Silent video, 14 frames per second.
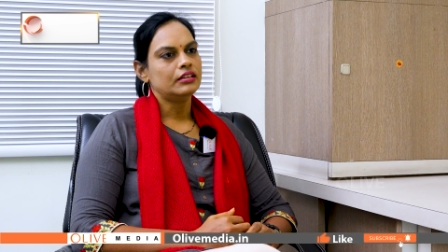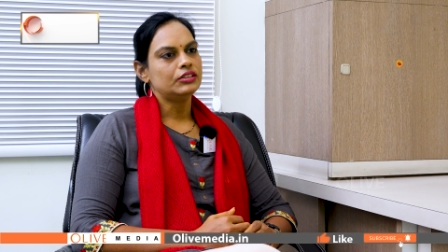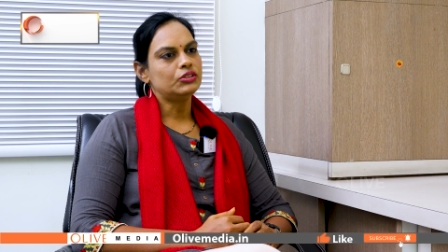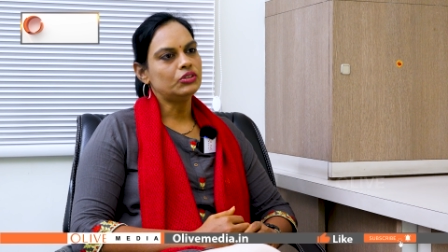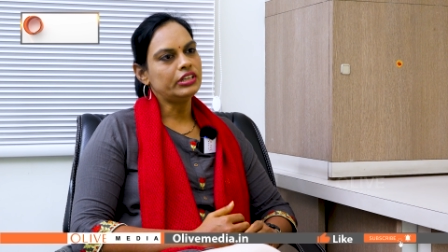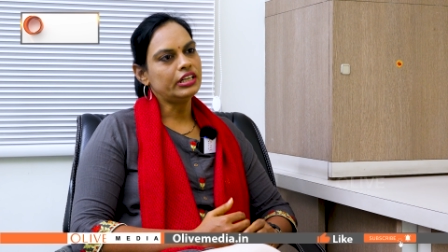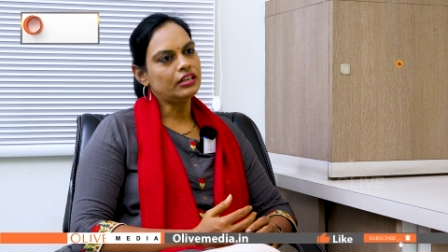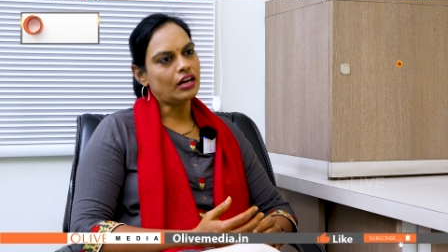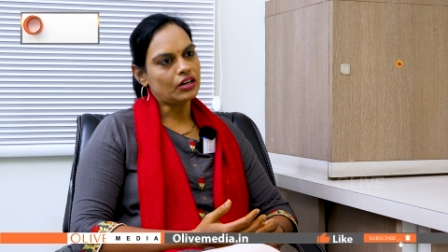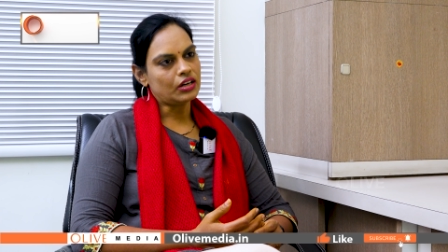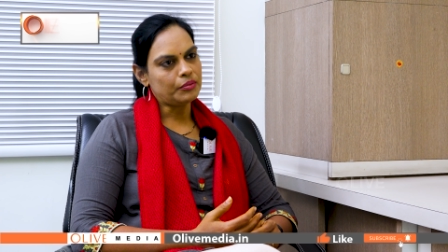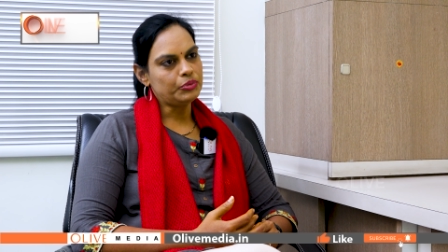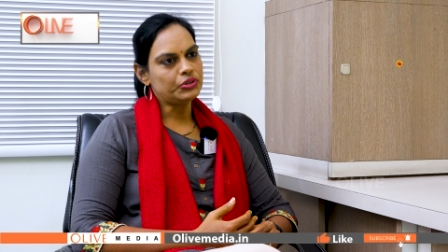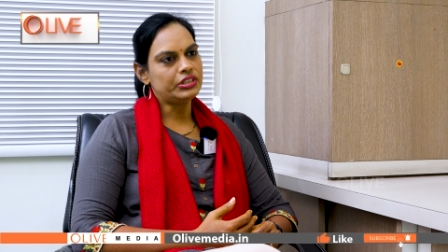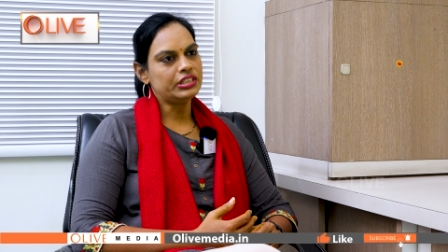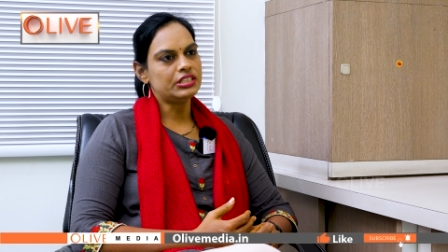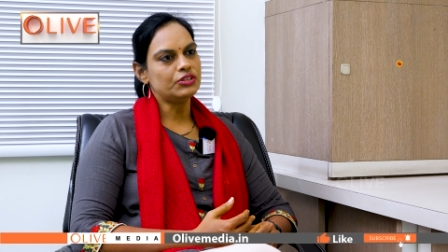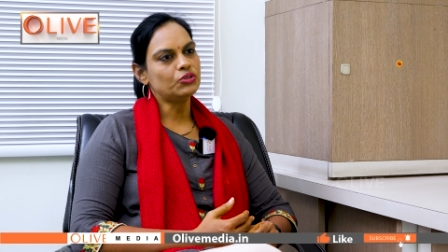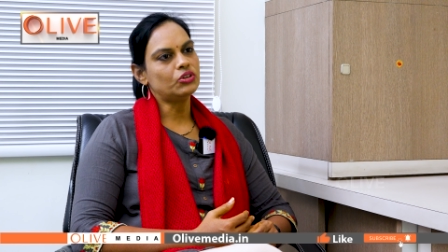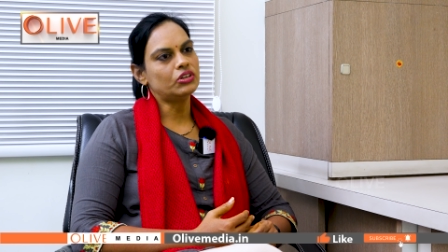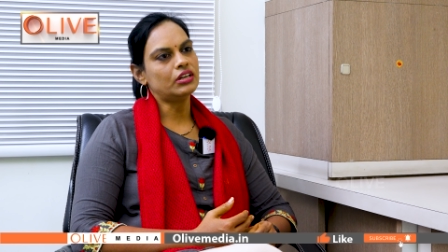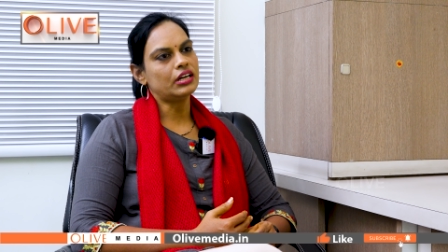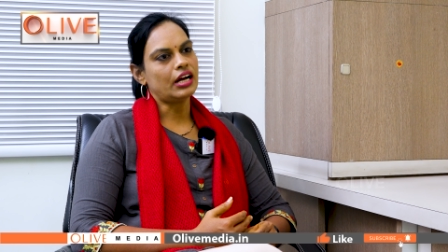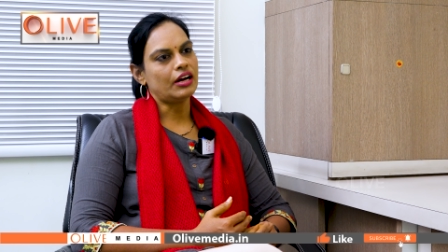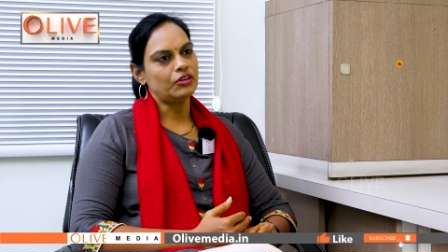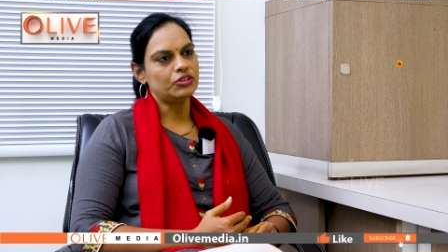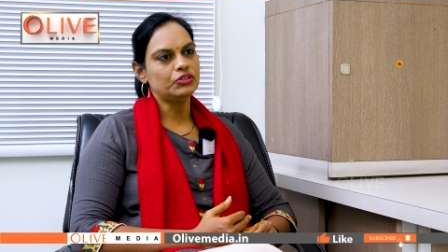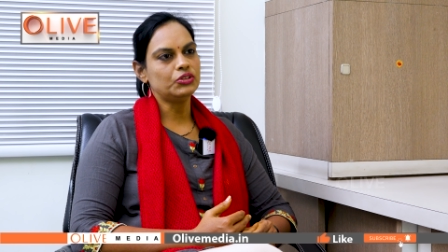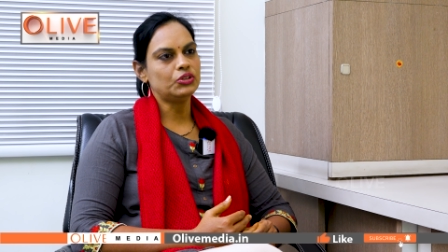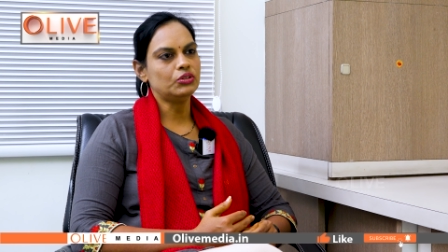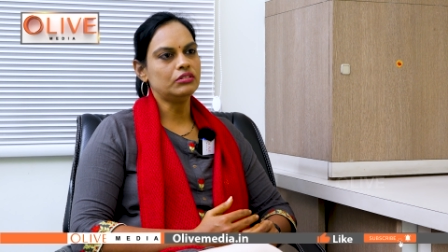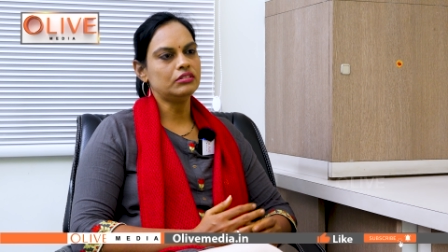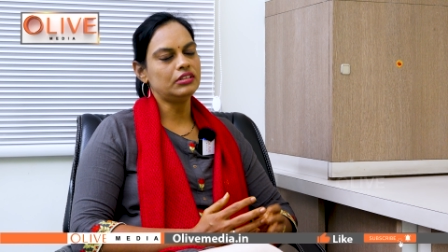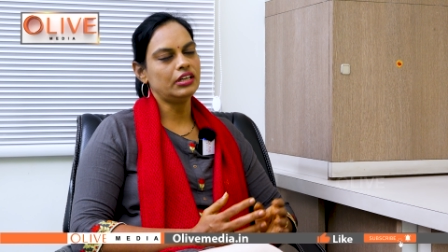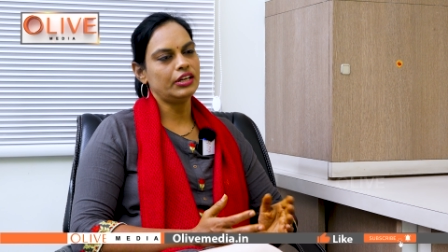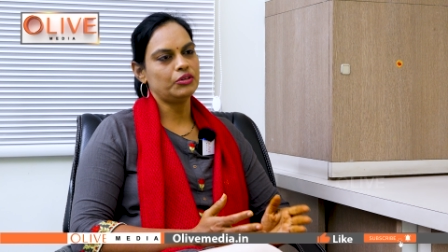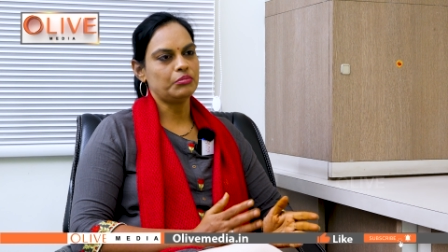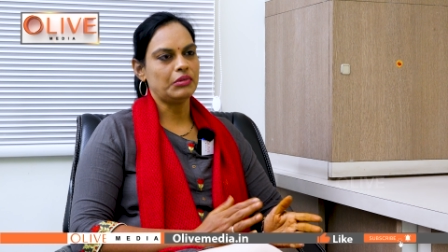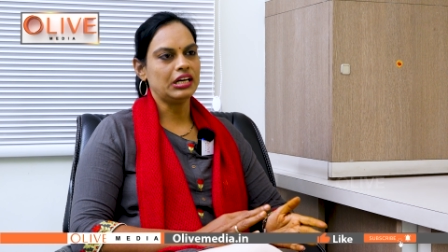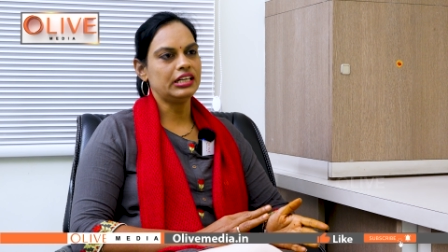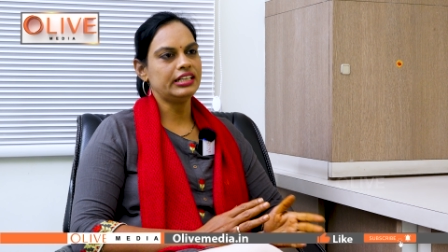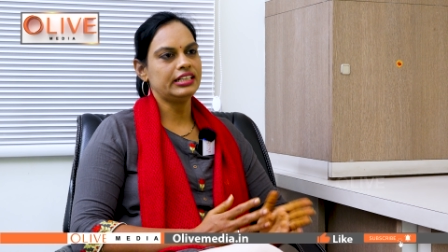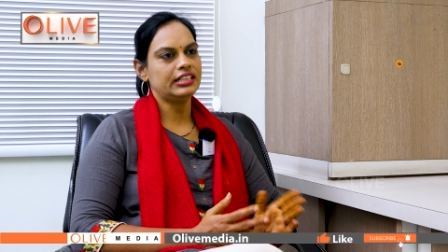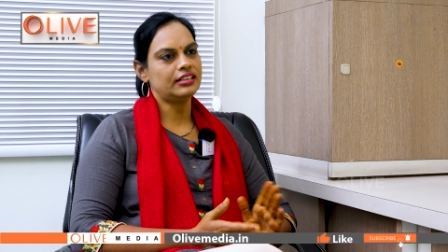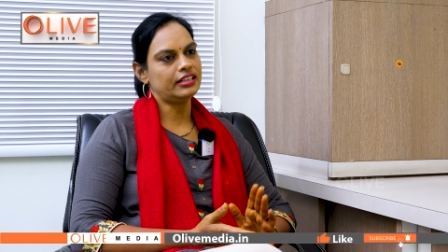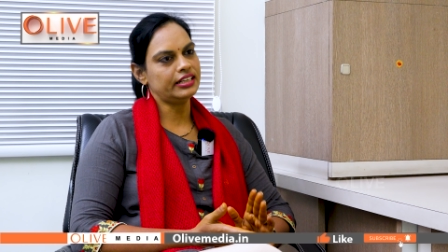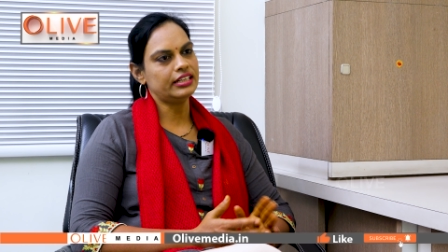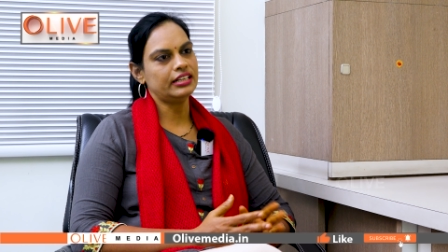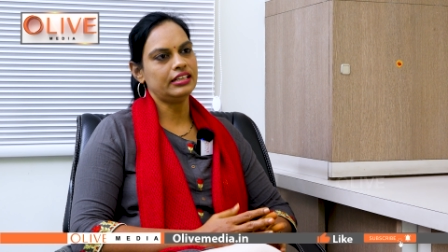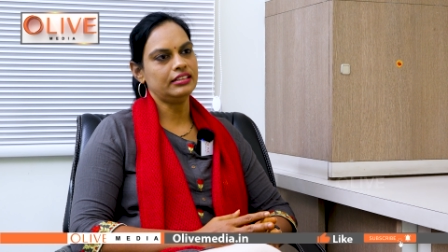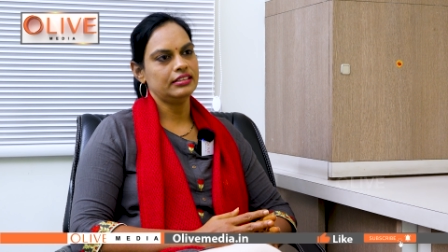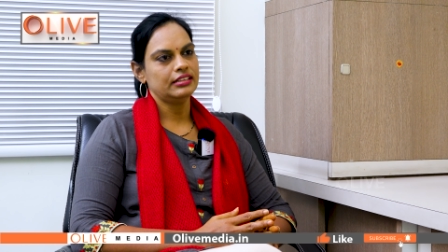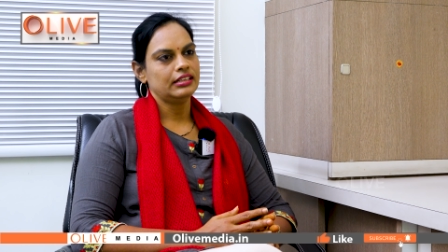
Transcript: సో నేను నాకు ఆ బ్యూటీషియన్ కూడా రావడంతో నేను మళ్ళీ ఇంటి దగ్గరే